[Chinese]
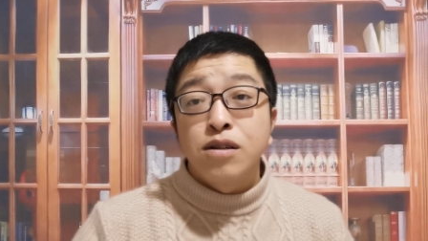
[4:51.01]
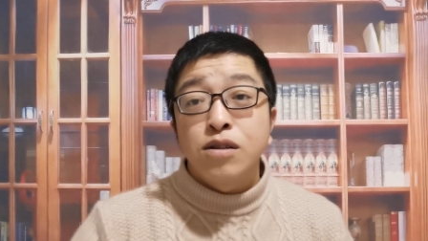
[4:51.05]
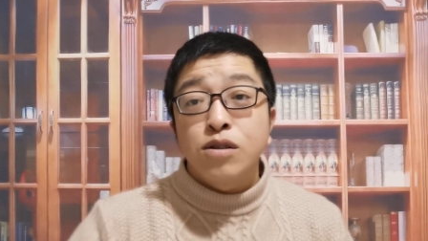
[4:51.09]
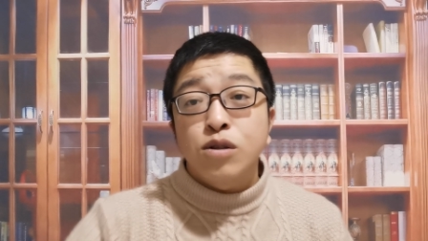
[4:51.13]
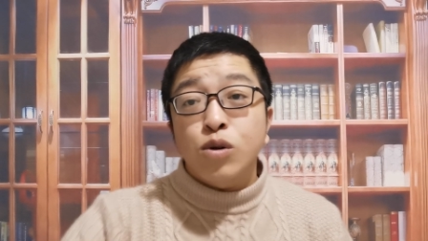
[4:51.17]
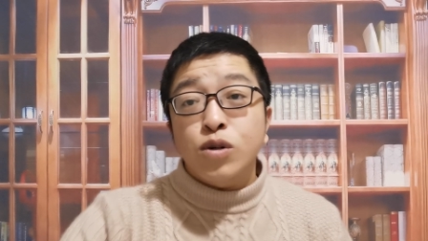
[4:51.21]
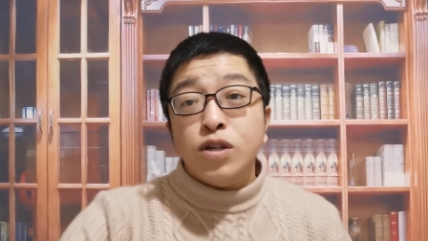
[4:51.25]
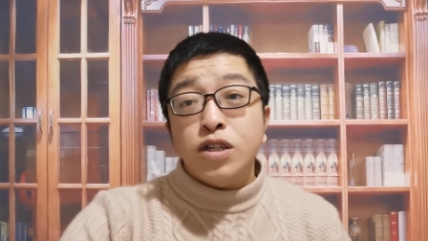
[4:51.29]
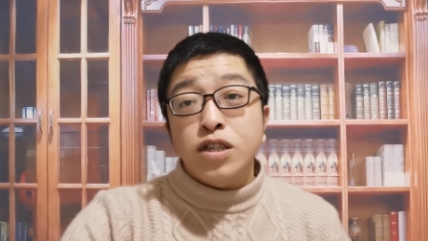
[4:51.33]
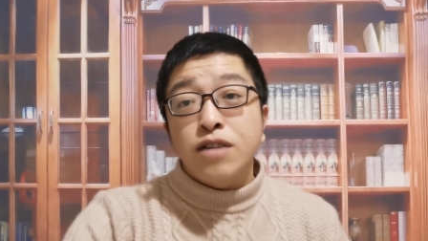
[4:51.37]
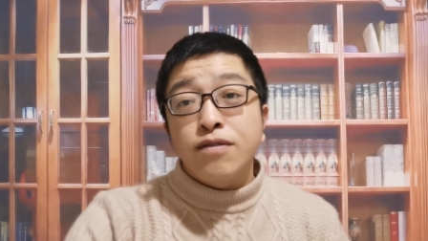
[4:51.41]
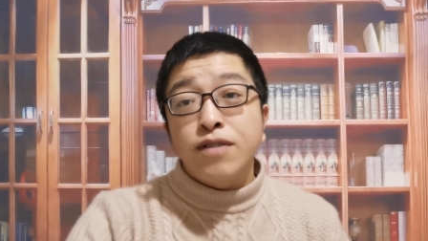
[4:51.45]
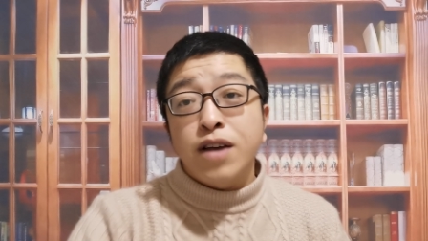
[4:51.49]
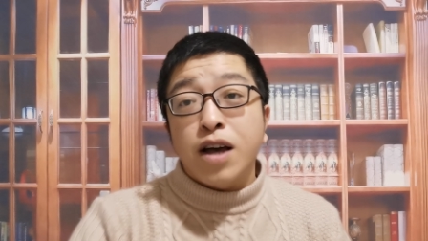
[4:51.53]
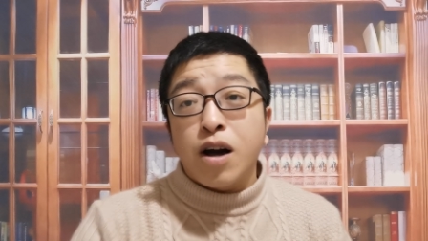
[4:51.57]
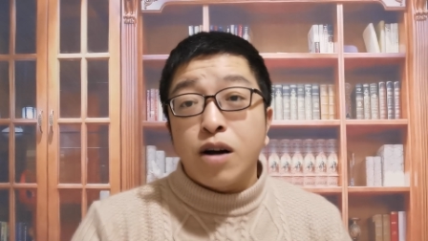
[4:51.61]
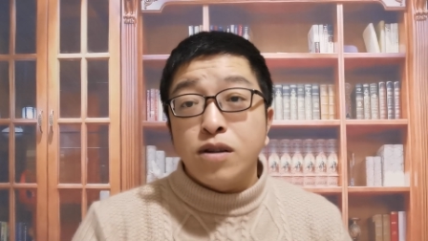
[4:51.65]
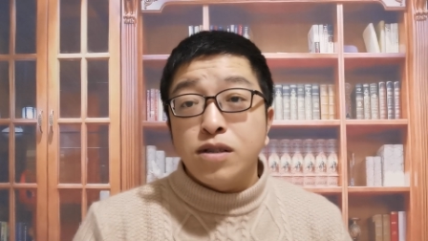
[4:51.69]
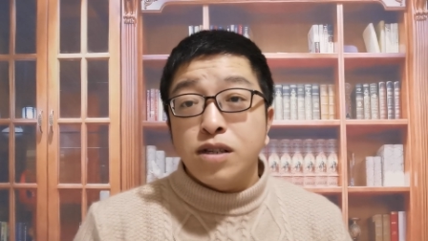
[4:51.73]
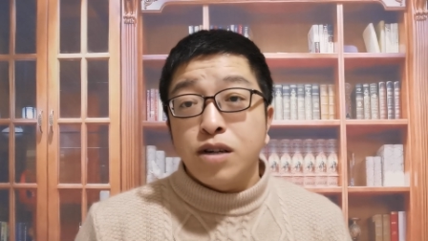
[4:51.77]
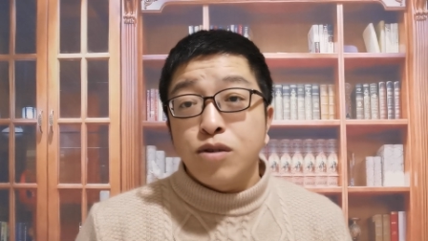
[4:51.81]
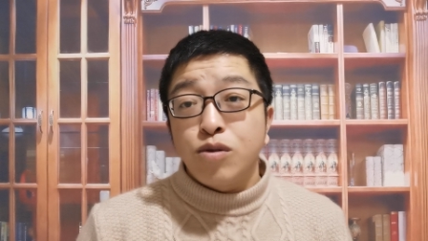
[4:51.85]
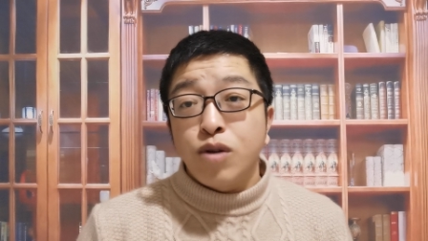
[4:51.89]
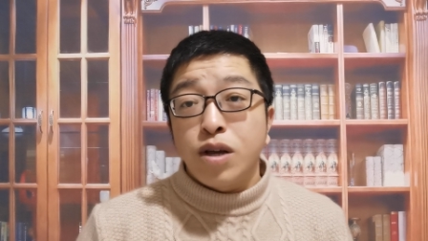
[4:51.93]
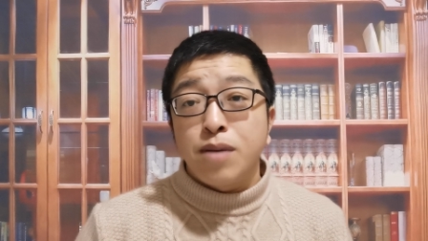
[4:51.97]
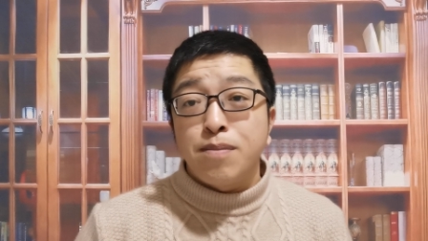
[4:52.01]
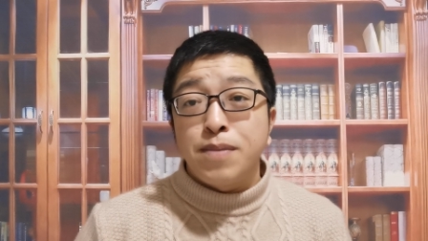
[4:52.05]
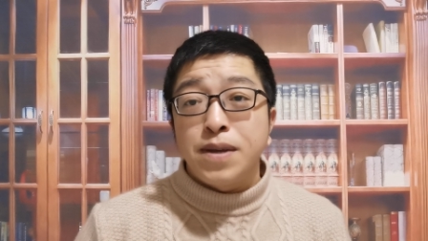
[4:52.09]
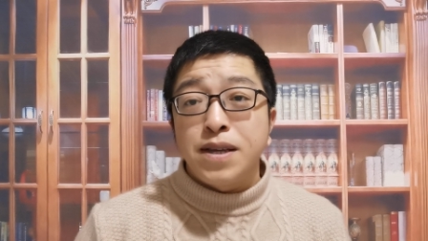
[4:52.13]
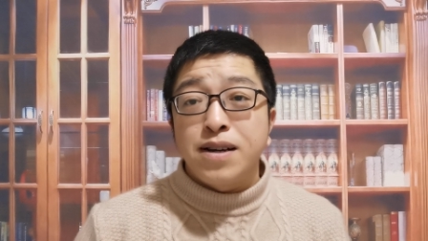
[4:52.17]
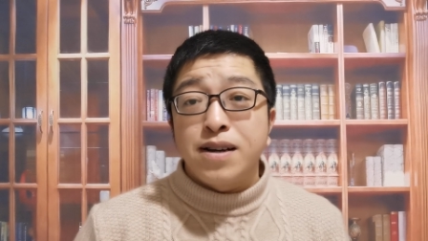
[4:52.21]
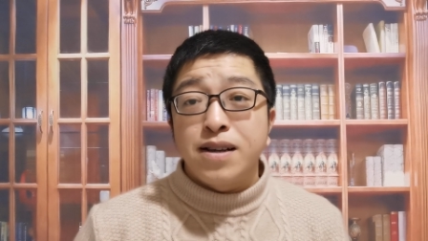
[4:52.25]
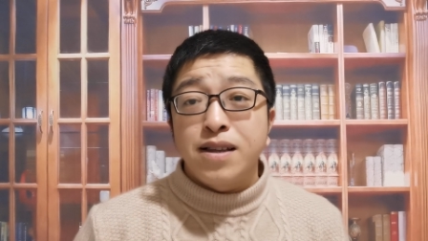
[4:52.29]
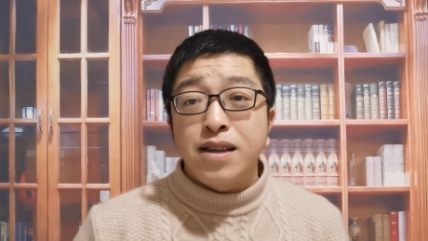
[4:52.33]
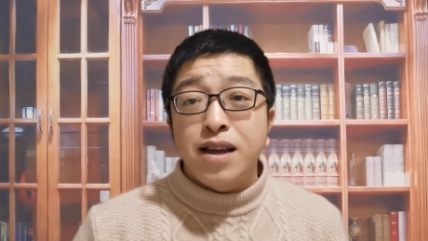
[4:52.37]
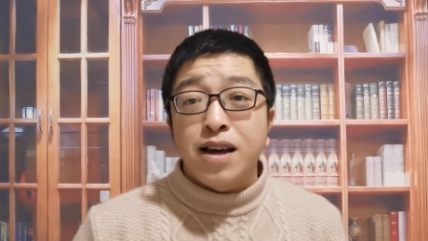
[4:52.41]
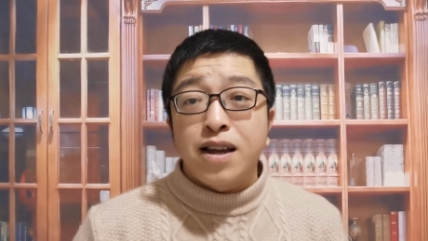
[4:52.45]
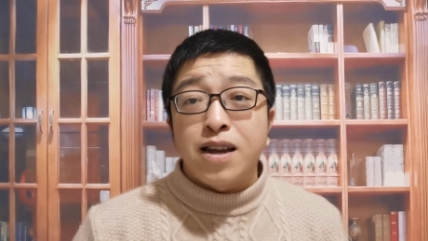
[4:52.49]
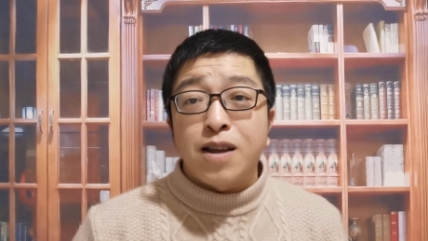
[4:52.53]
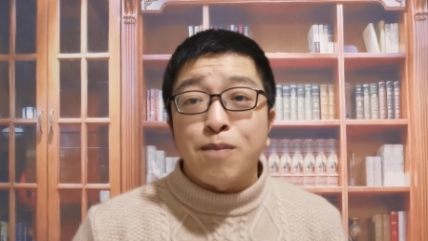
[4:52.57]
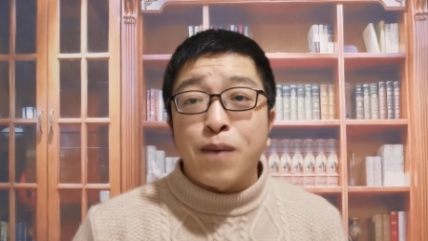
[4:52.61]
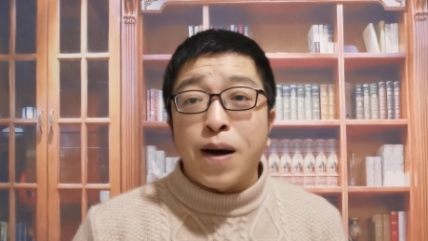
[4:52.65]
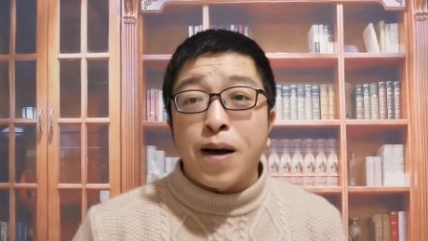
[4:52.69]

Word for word: 都是因为好几个月也没营业了